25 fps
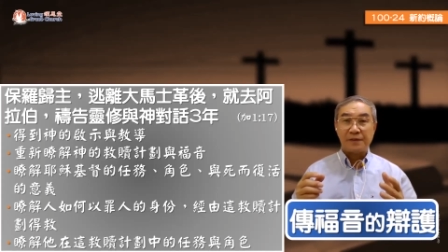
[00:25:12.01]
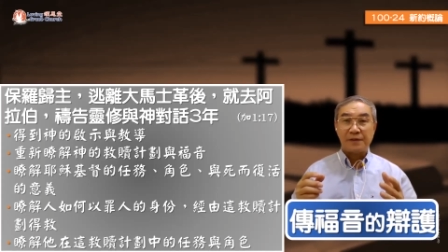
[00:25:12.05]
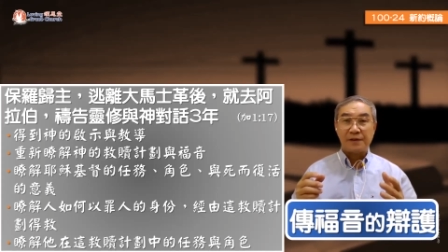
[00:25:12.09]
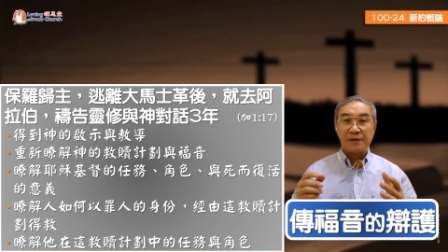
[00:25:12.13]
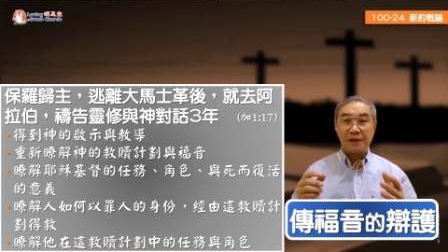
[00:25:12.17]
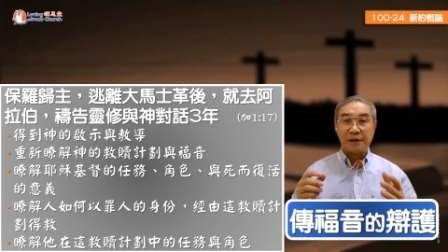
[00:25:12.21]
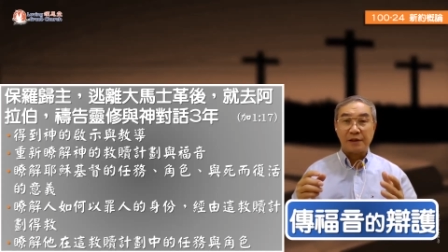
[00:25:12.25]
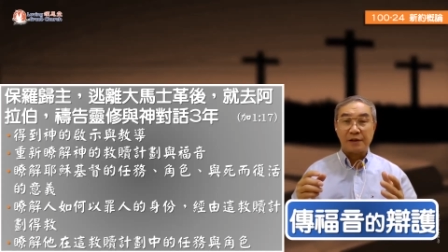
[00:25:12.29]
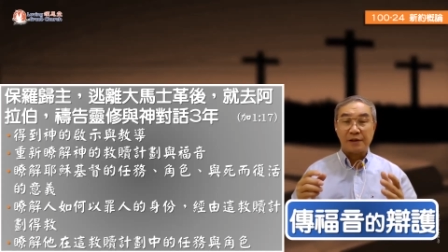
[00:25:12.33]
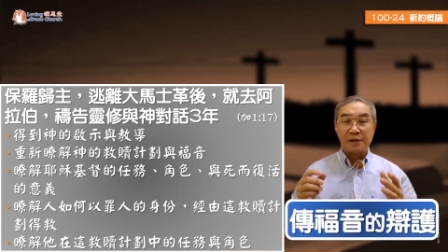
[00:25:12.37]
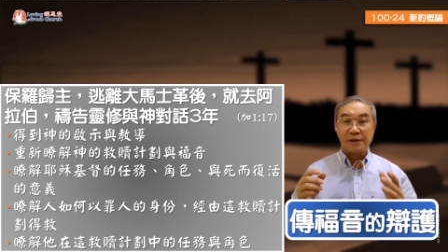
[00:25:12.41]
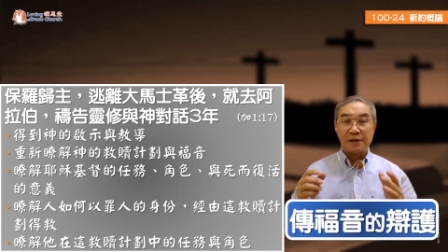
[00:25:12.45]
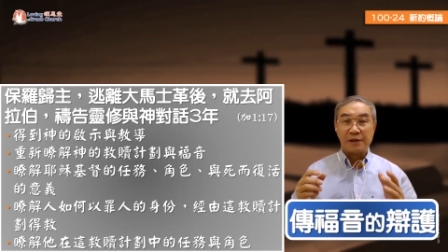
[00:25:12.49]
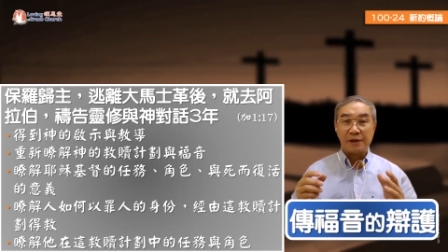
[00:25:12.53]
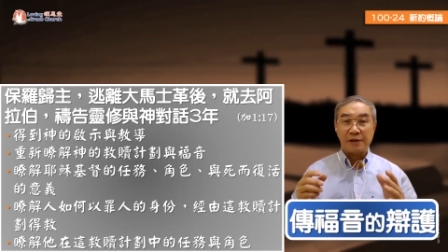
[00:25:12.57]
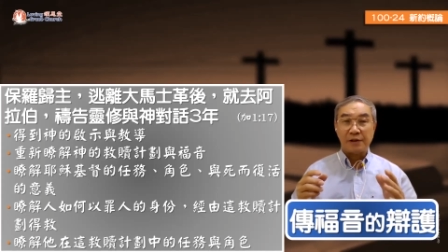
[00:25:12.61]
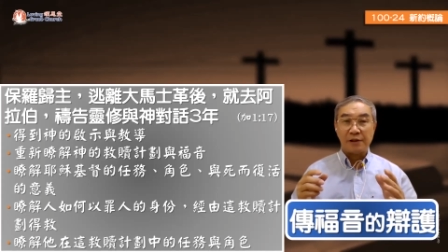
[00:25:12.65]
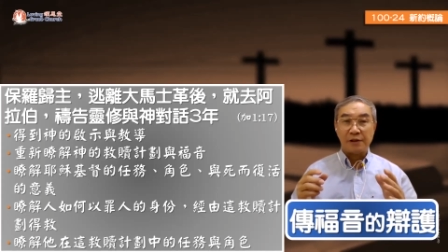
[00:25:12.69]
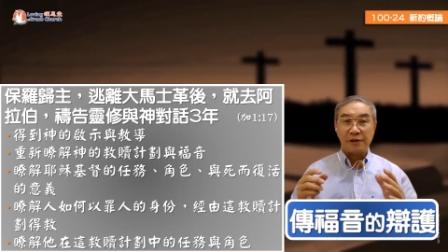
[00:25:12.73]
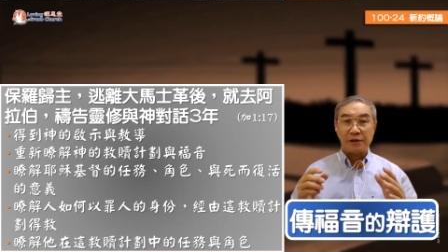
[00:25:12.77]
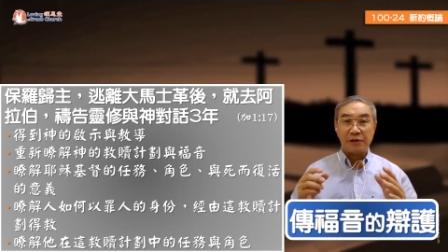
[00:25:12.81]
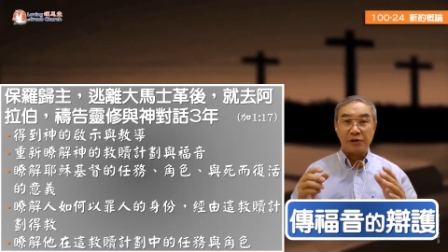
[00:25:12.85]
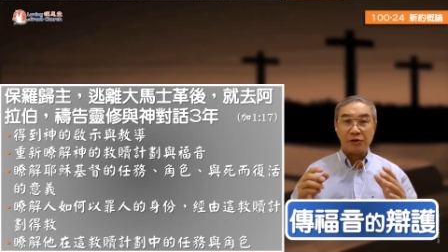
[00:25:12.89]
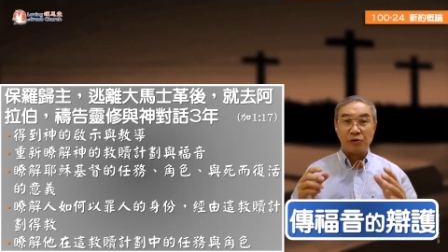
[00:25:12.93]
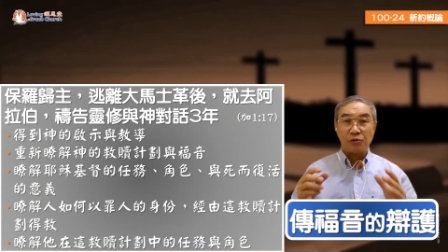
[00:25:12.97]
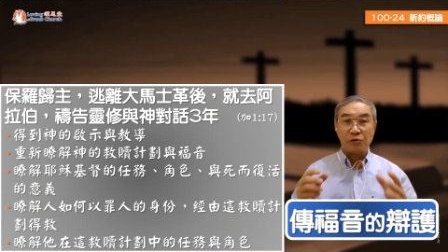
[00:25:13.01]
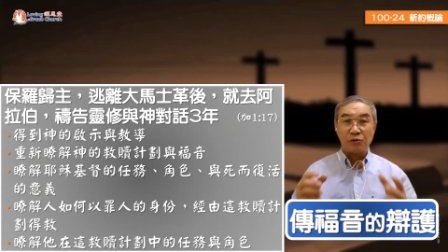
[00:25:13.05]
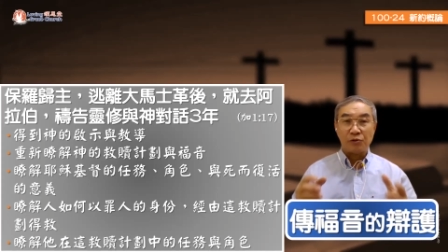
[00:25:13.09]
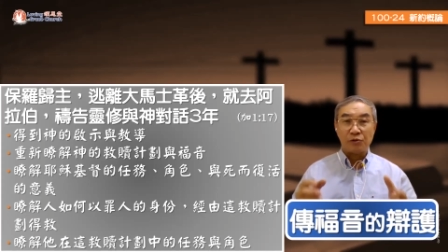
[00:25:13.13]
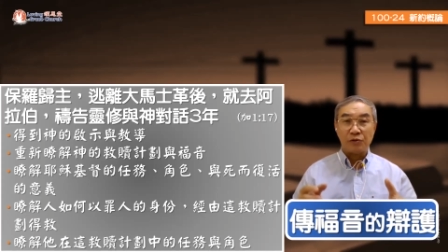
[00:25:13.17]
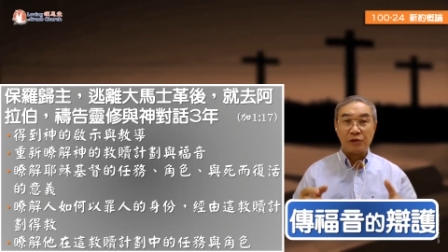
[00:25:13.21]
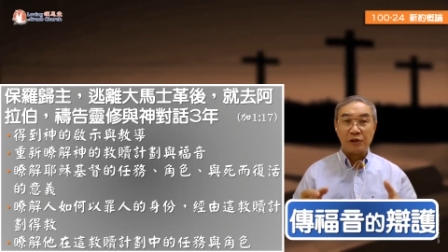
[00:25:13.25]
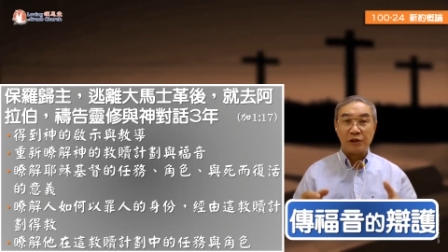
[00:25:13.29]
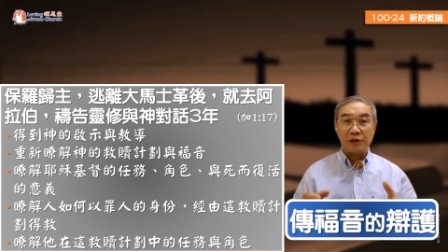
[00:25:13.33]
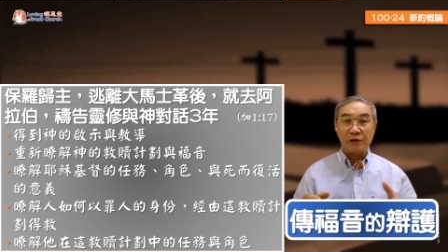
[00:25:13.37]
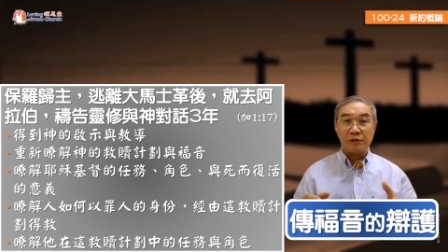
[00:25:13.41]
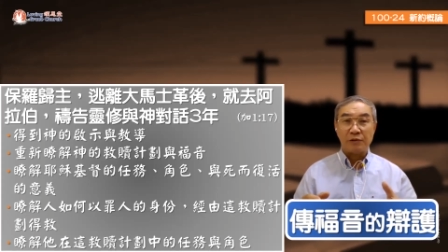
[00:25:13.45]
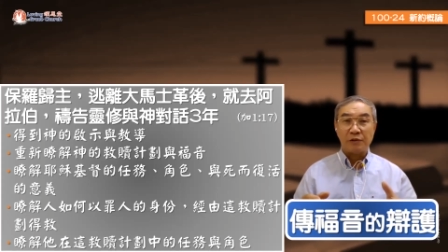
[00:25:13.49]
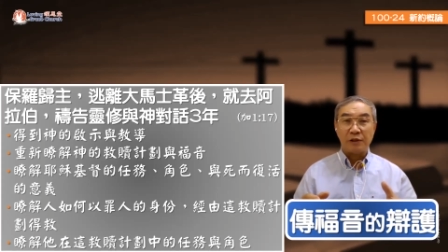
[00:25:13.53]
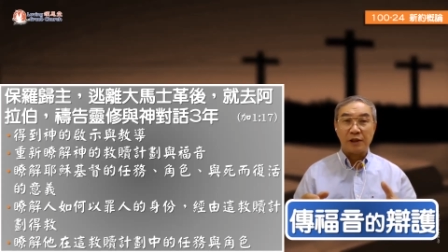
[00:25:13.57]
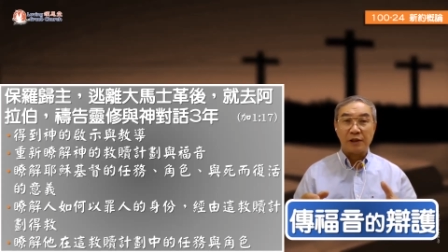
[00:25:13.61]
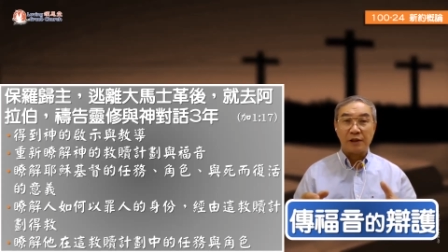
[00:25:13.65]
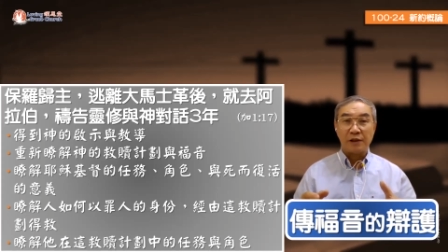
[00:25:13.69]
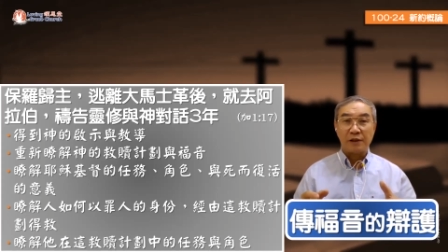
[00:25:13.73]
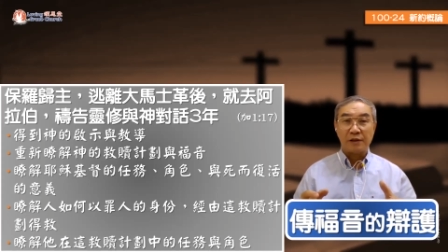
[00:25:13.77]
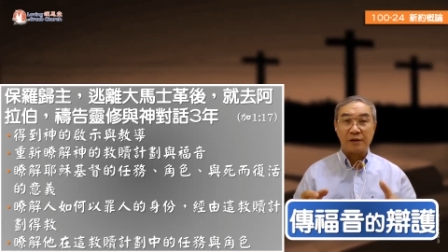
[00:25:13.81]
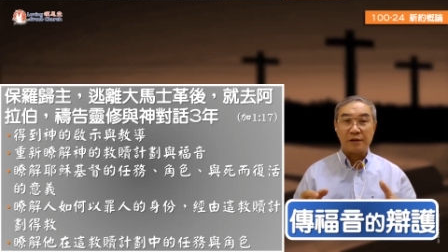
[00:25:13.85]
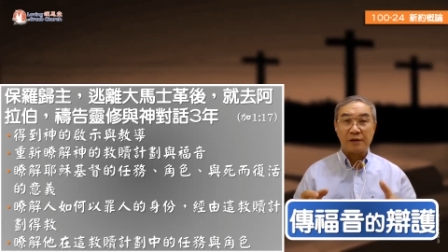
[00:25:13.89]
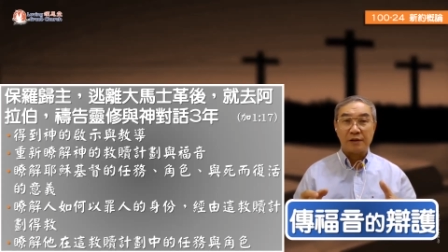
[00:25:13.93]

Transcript: 整个神的救赎计划。